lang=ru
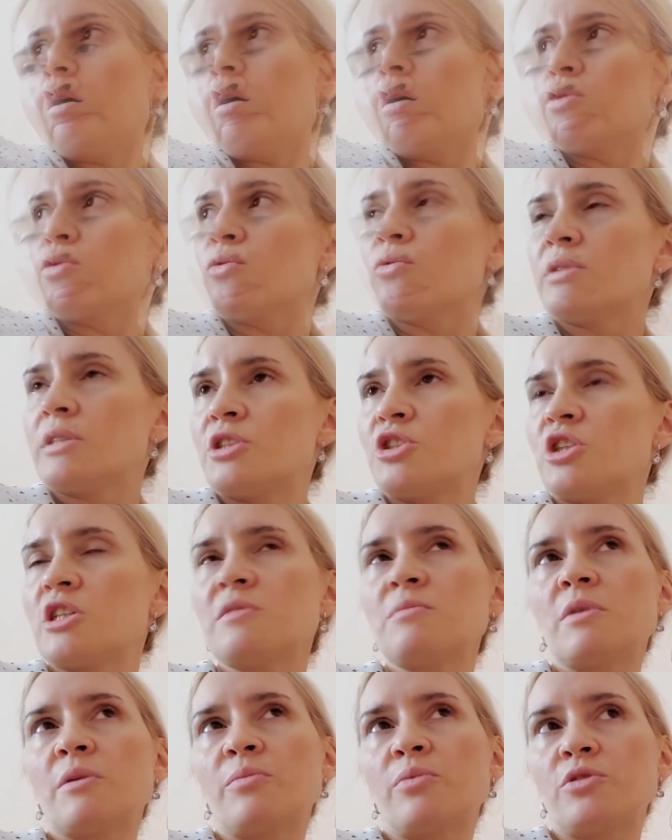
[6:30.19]
Но сейчас
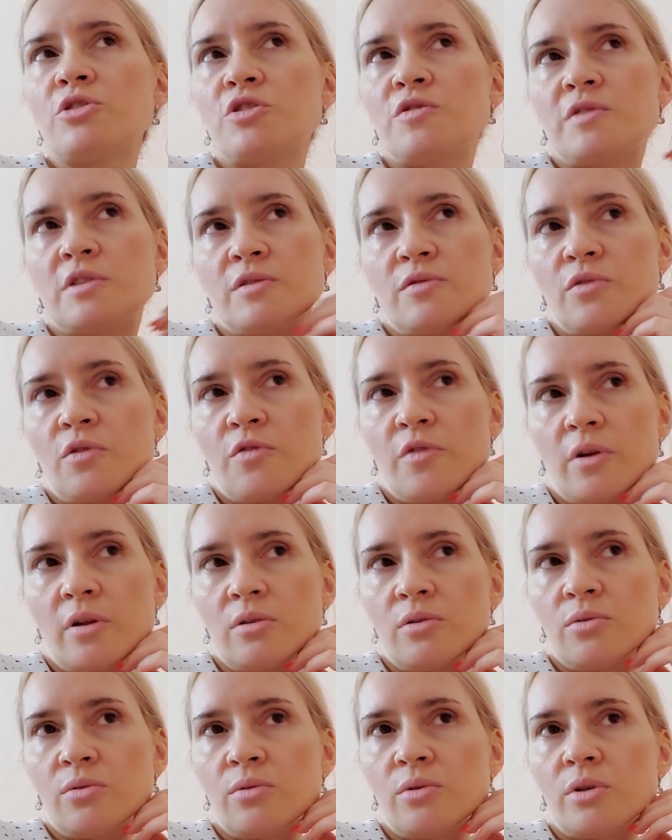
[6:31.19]
меня больше всего
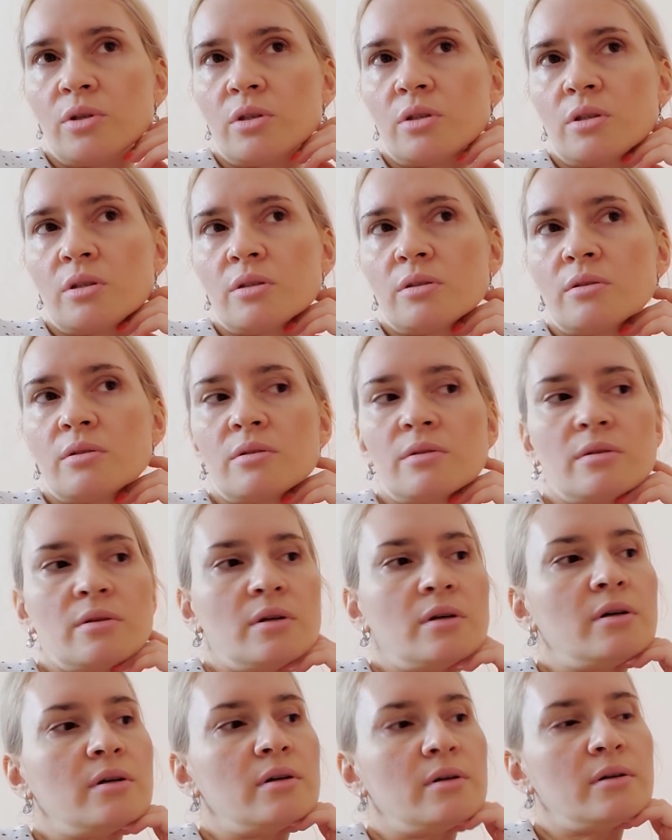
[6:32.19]
волнует э,
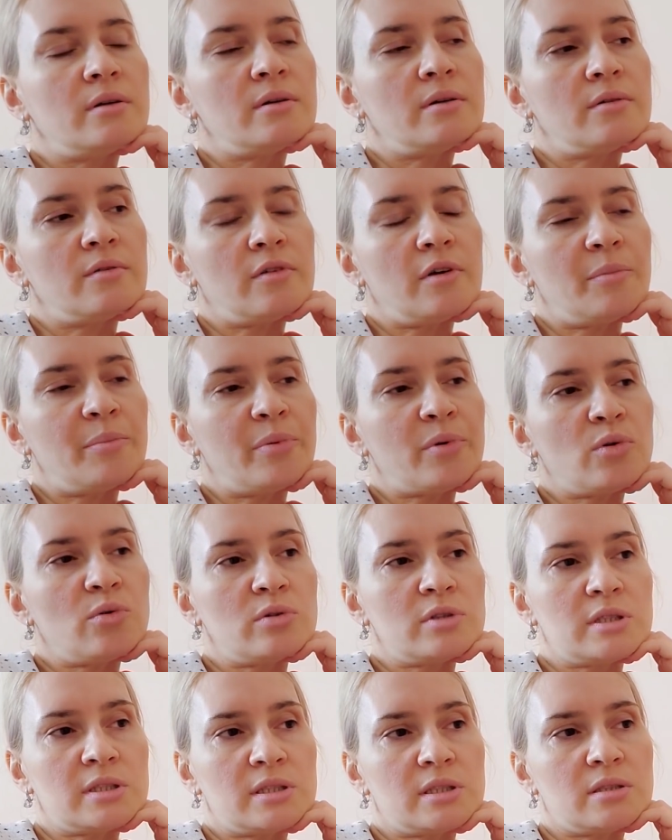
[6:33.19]

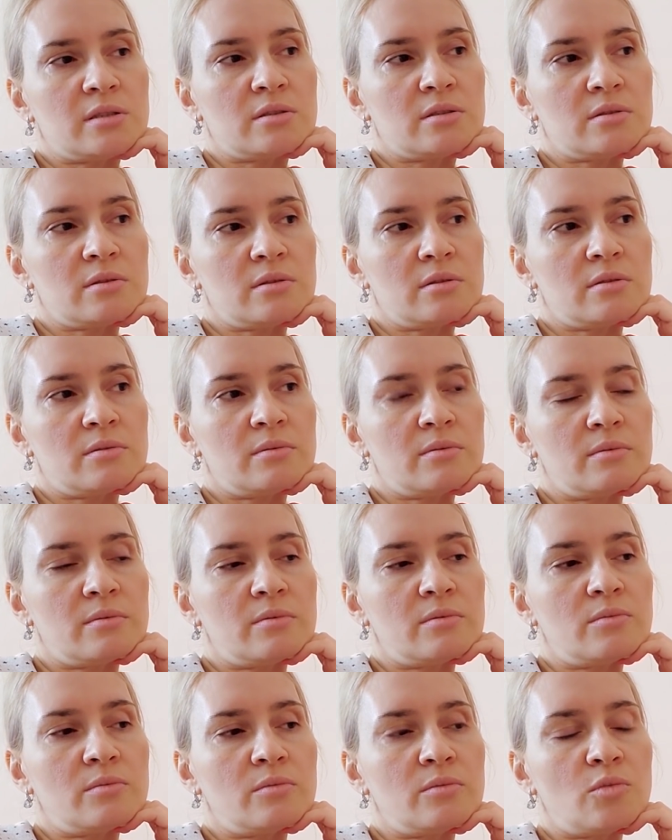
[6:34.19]
вопрос с э,
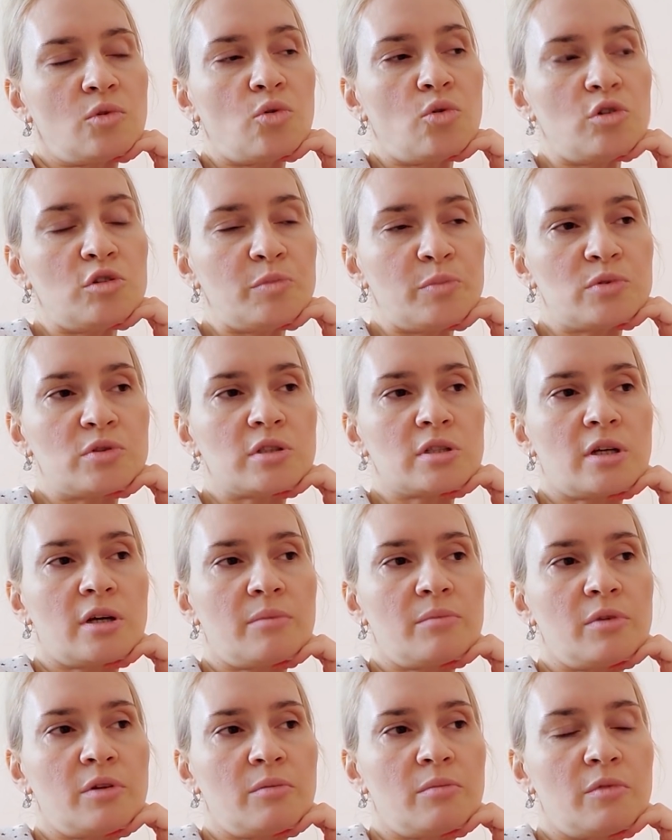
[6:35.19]

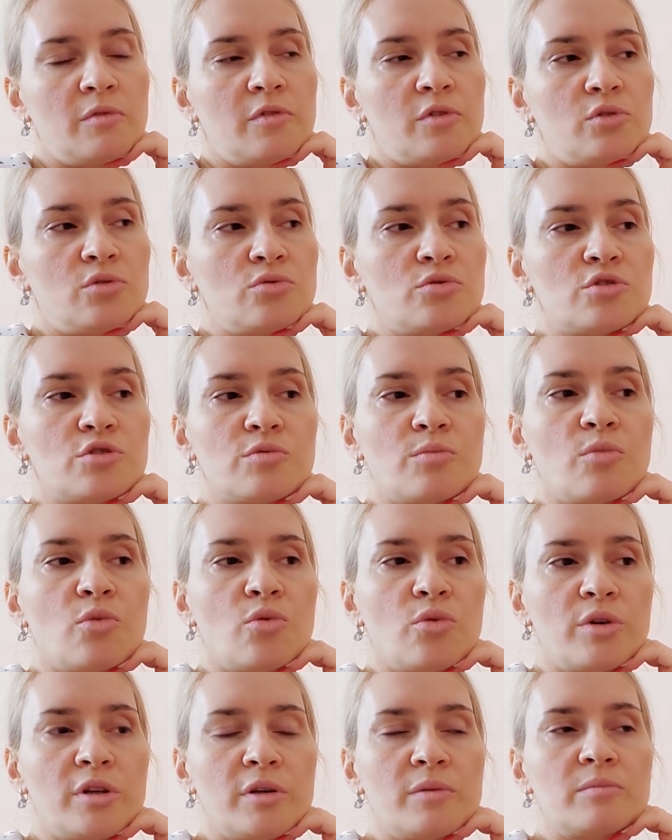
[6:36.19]
отпусками, я имею в виду с
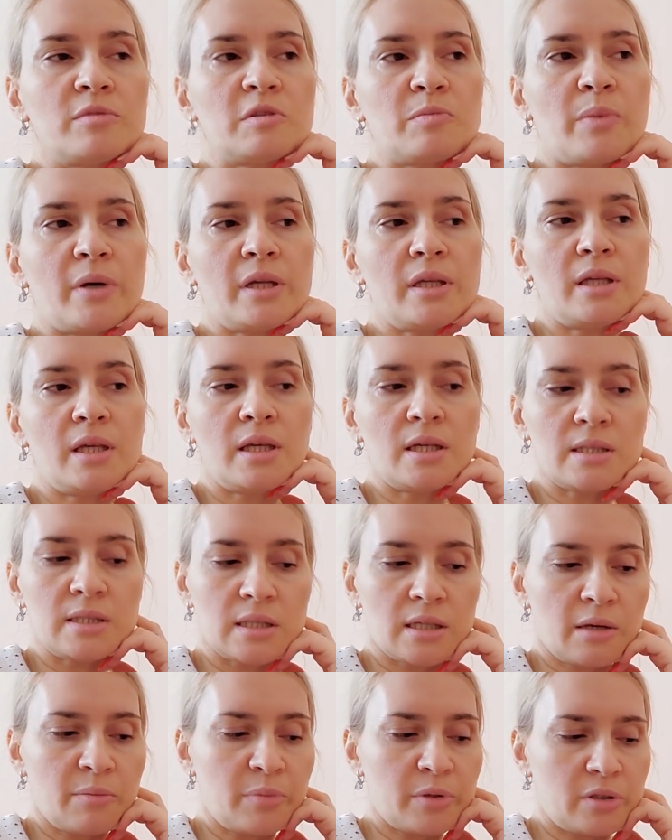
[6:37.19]
морем, с
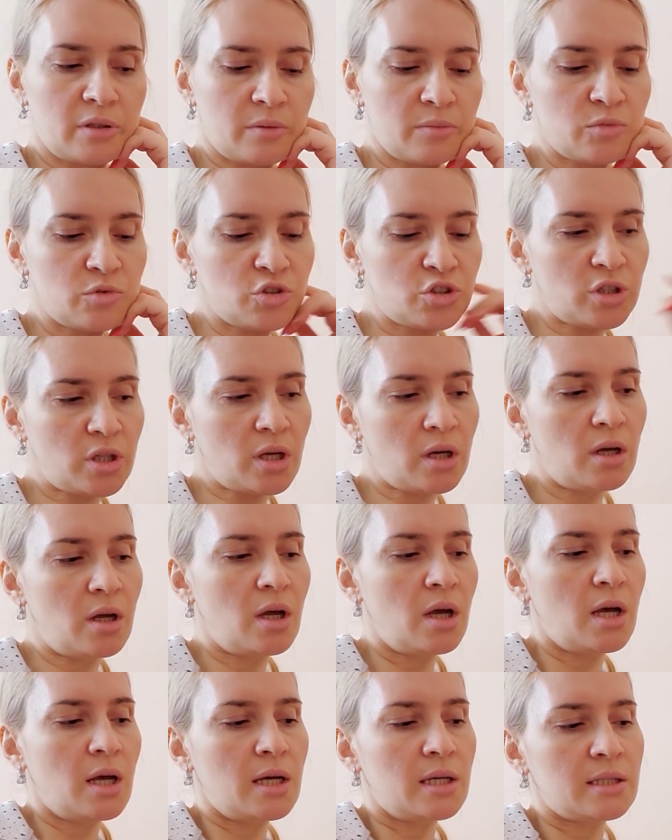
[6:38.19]
поездкой, потому что,
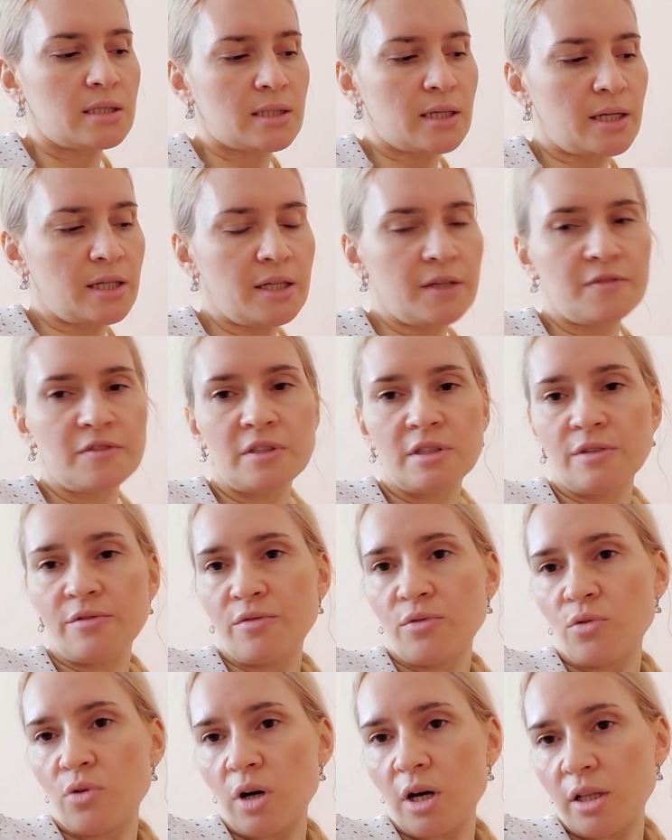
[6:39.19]
скорее
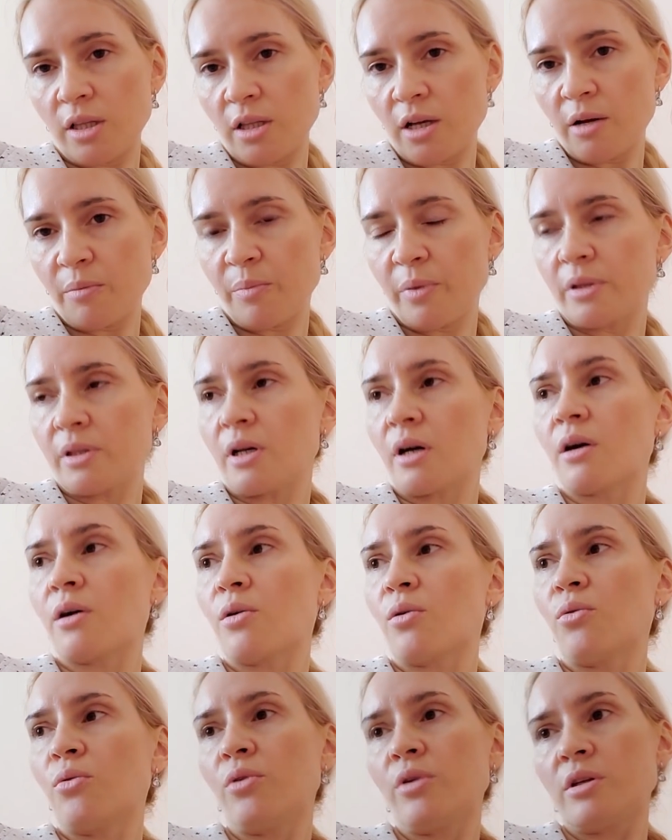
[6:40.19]
всего, Анапа
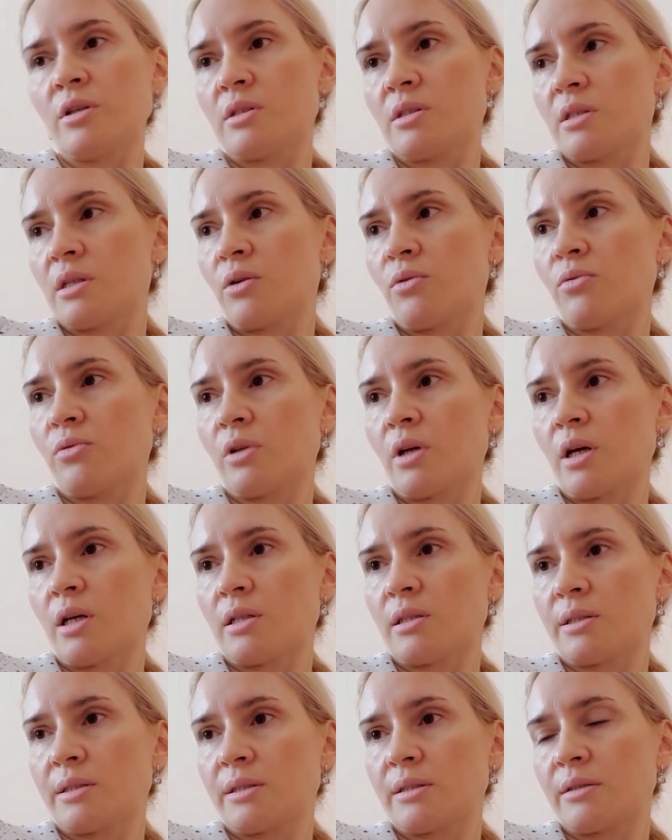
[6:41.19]
накроется у
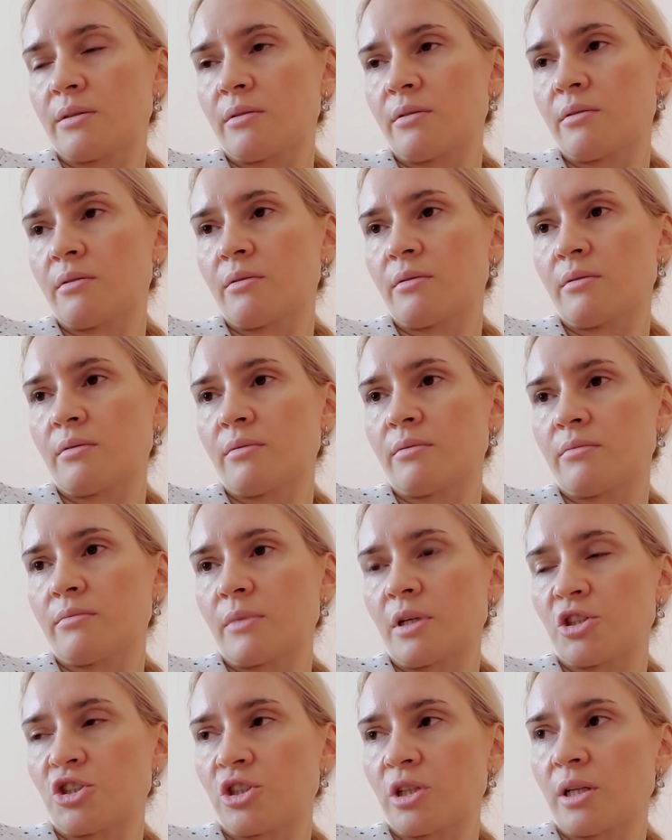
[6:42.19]
нас, э,
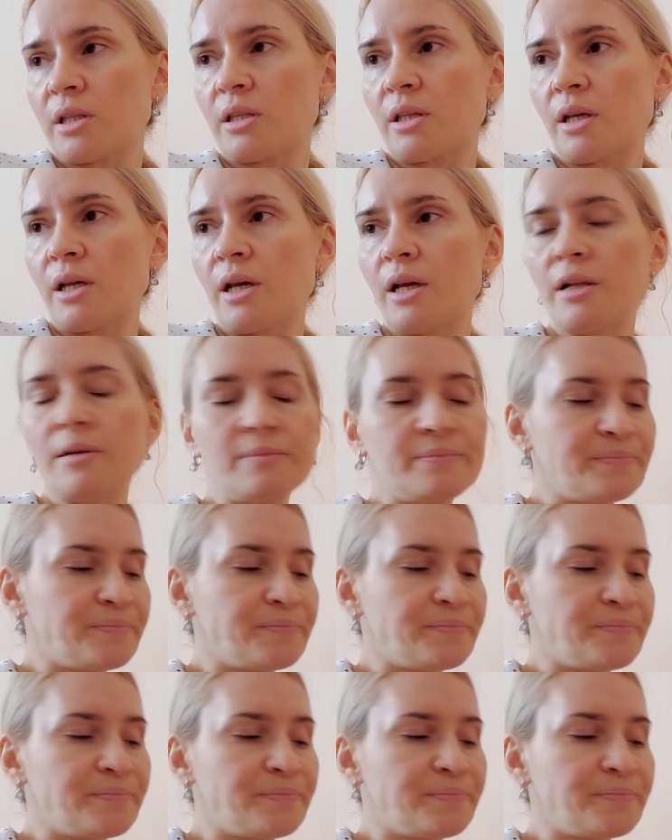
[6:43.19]
наш отель,